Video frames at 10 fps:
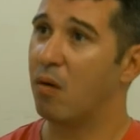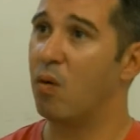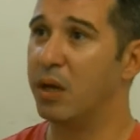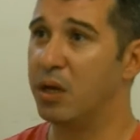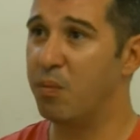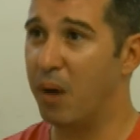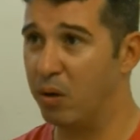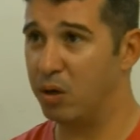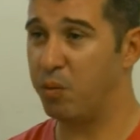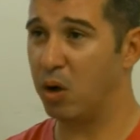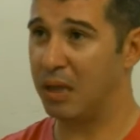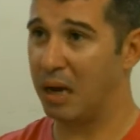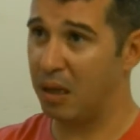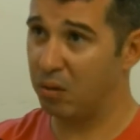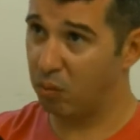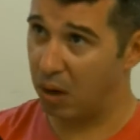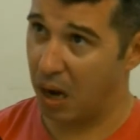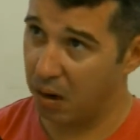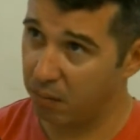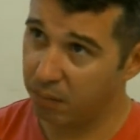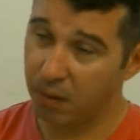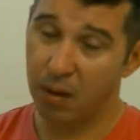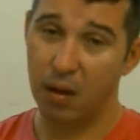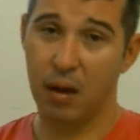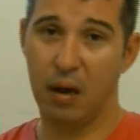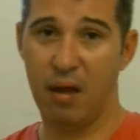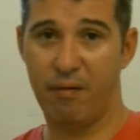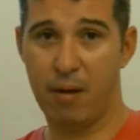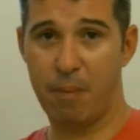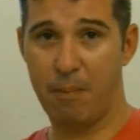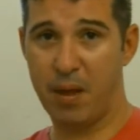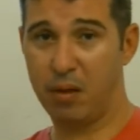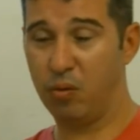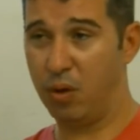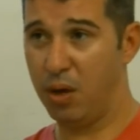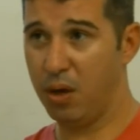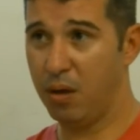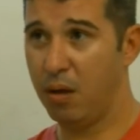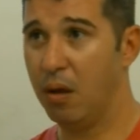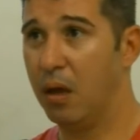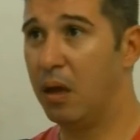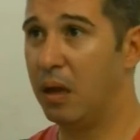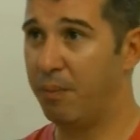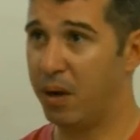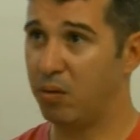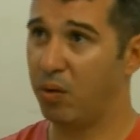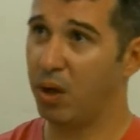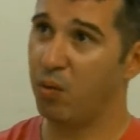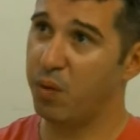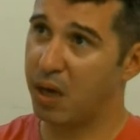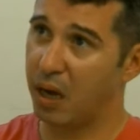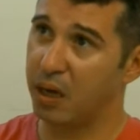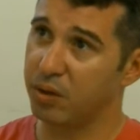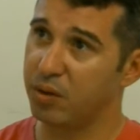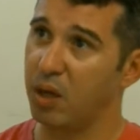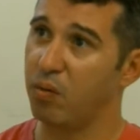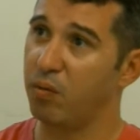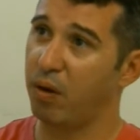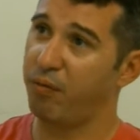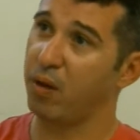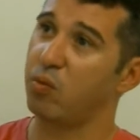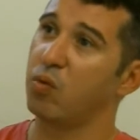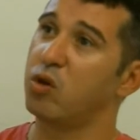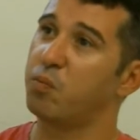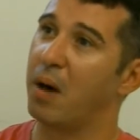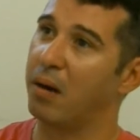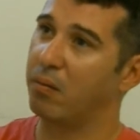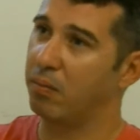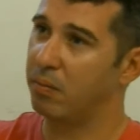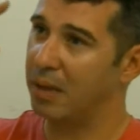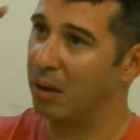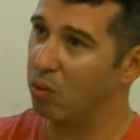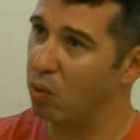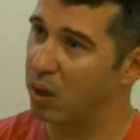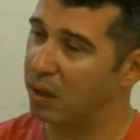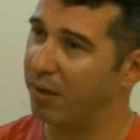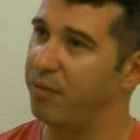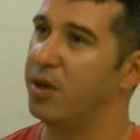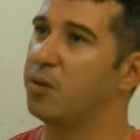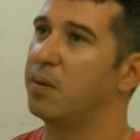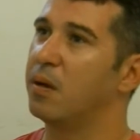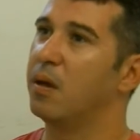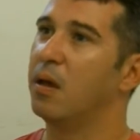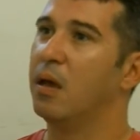Quando ele desmaiou, eles botaram dentro do carro, levaram para a beira do rio. E na beira do rio, o Michelangelo deu, efetuou um disparo na nuca da vítima.